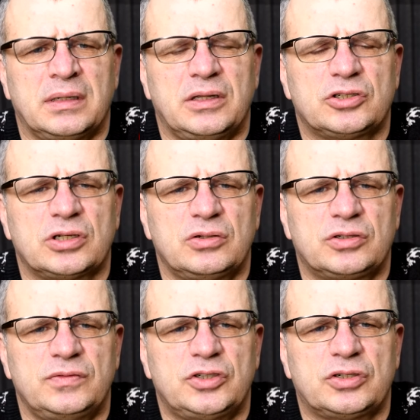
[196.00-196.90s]
jeżeli
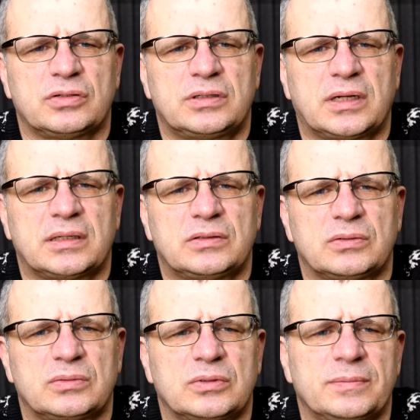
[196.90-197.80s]
oczywiście
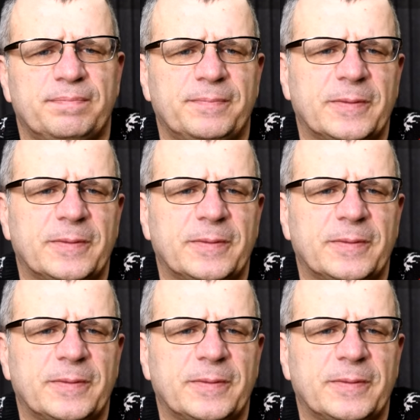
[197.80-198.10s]
oddadzą. No,